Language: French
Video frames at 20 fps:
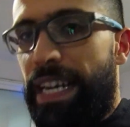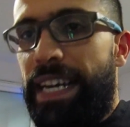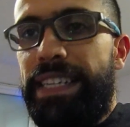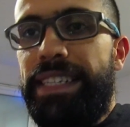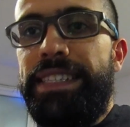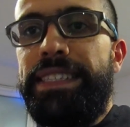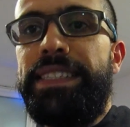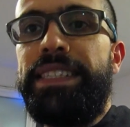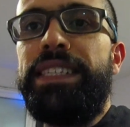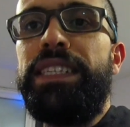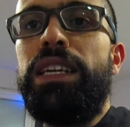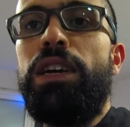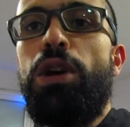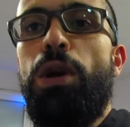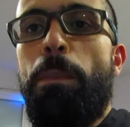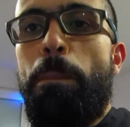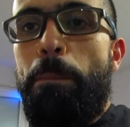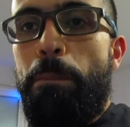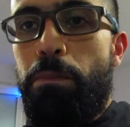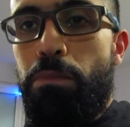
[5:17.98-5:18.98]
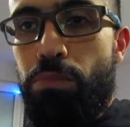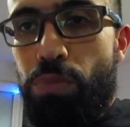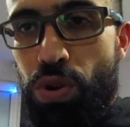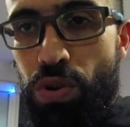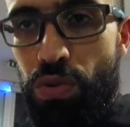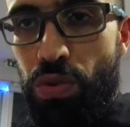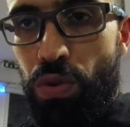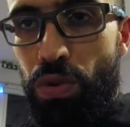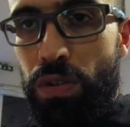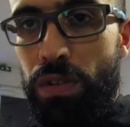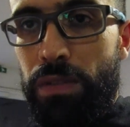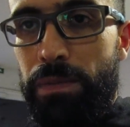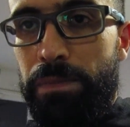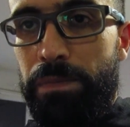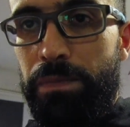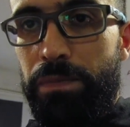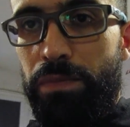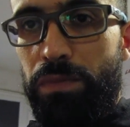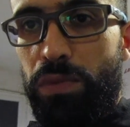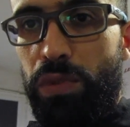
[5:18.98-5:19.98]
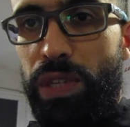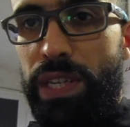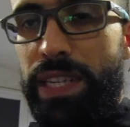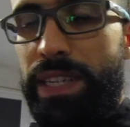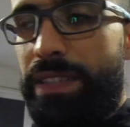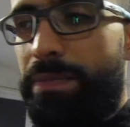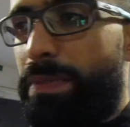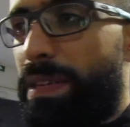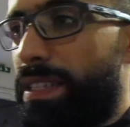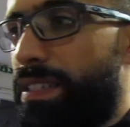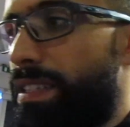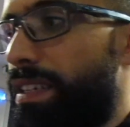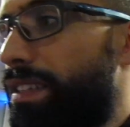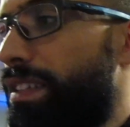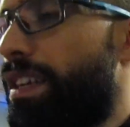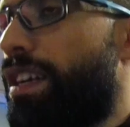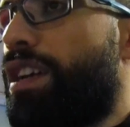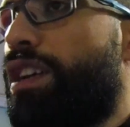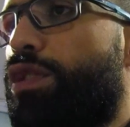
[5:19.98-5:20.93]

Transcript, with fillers: Allez-y, mollo. Ok, les Spartiates,